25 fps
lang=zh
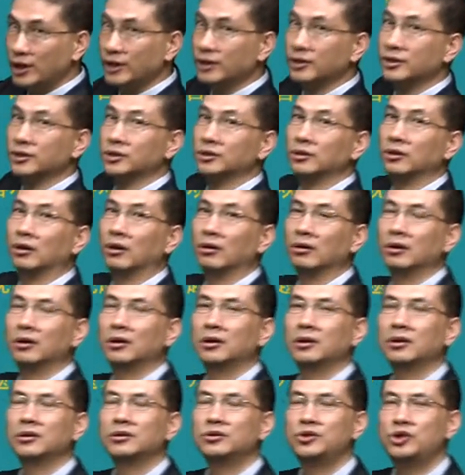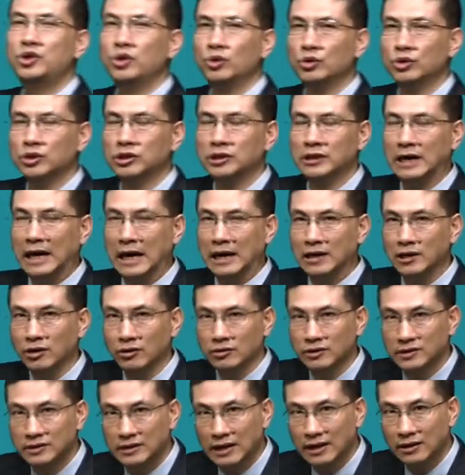立的时候，就是按照
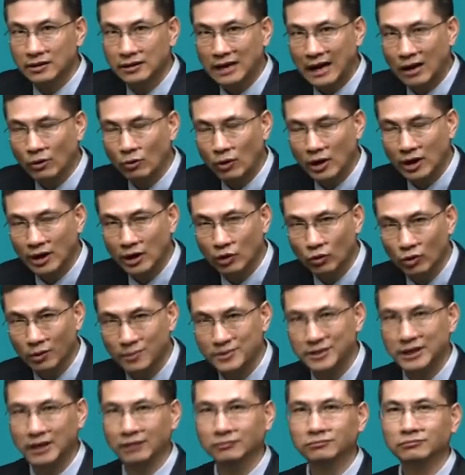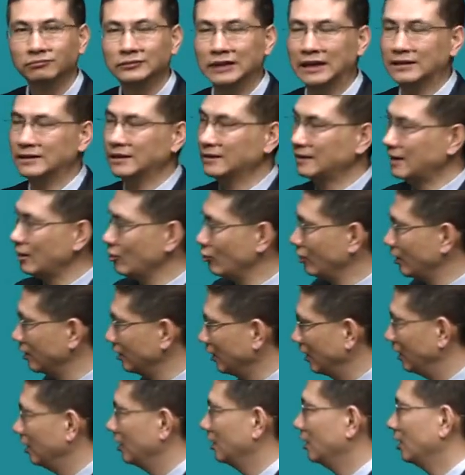三大块给我们讲。哪三大块
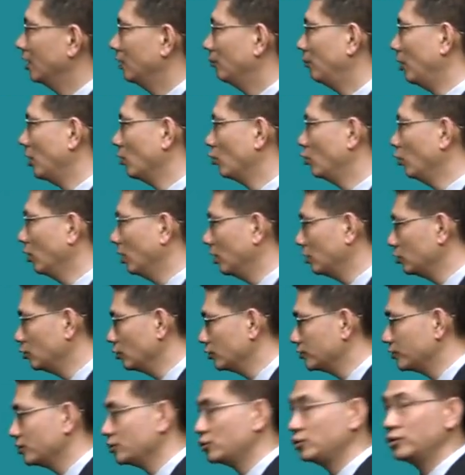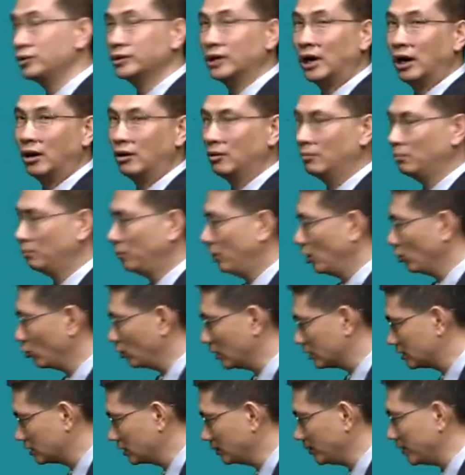呢？包括融资渠道，包
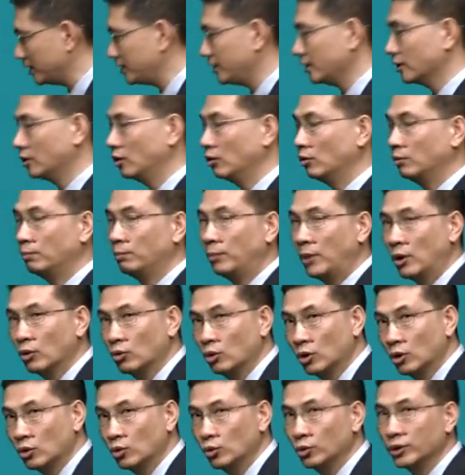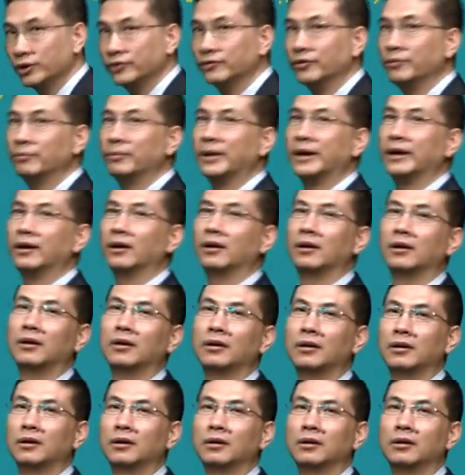括资本结构，包括股利分配，
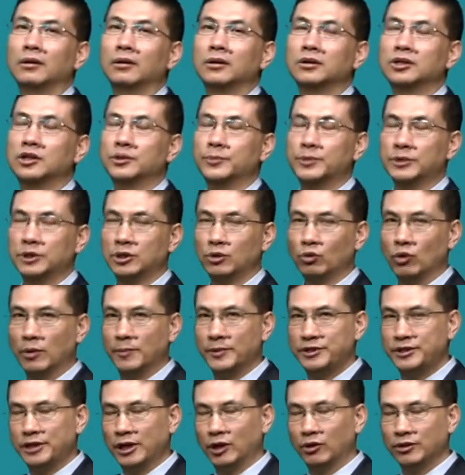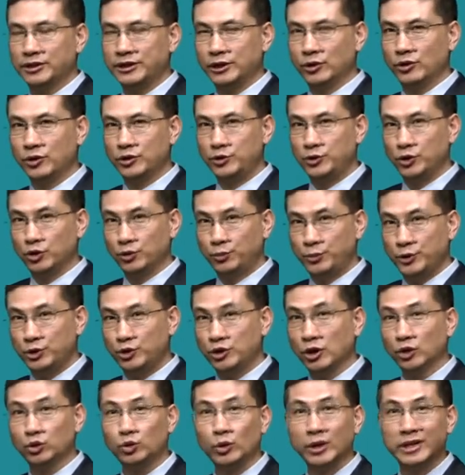是不是？我们前后结论就必
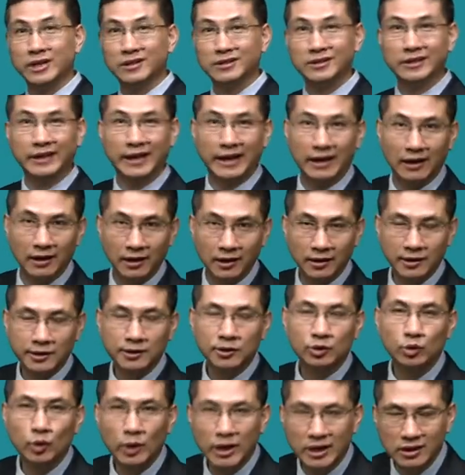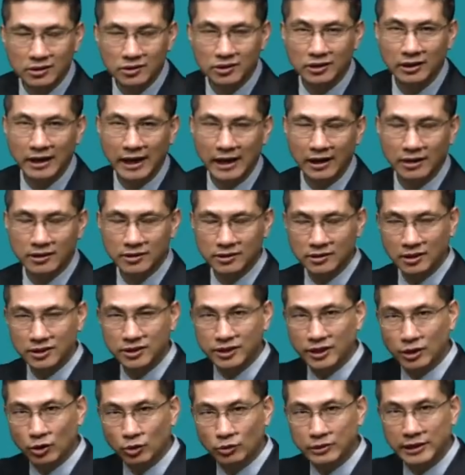须要对应起来了，对应起来，您的
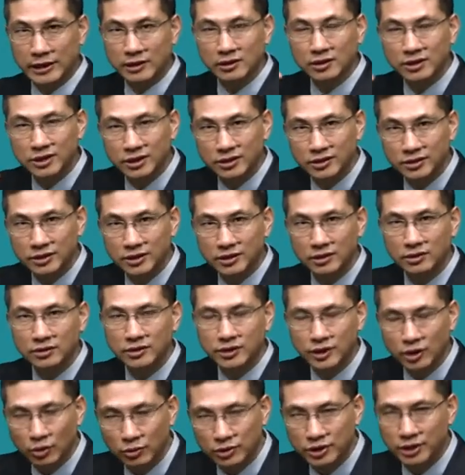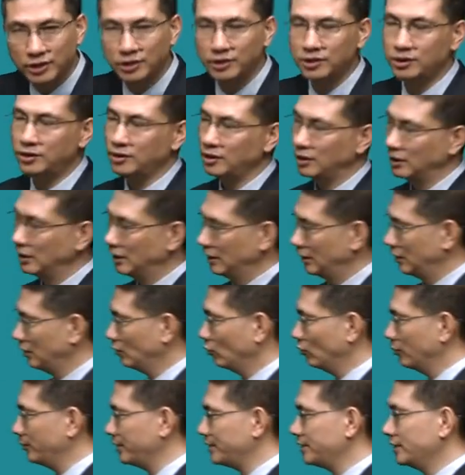结构才能清晰，结构清晰，
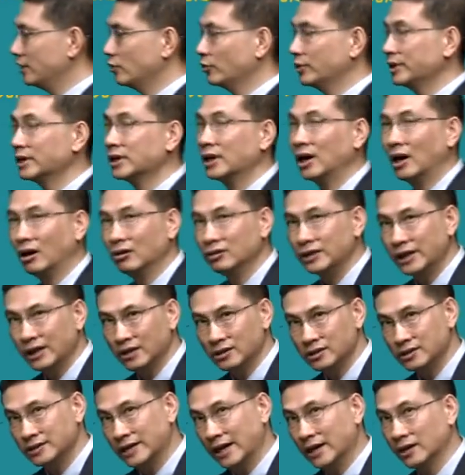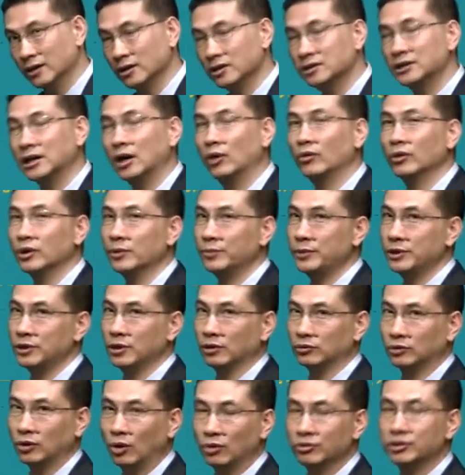我们相关的考点你才可能掌握的比
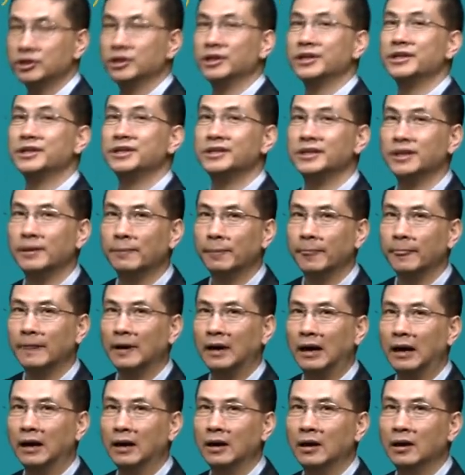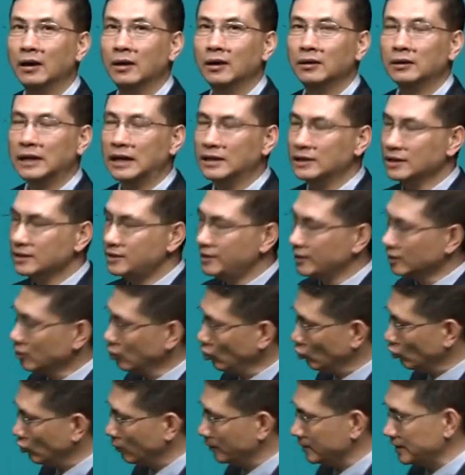较透彻一些啊。那这个结
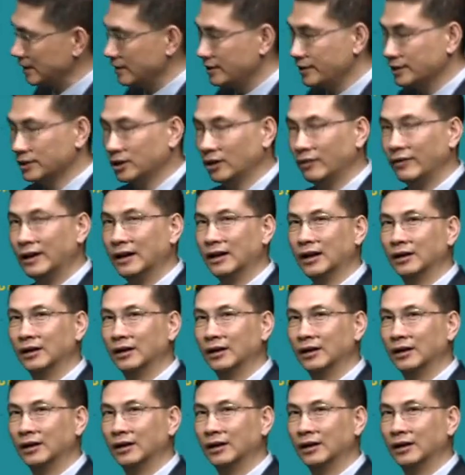构我们现在介绍完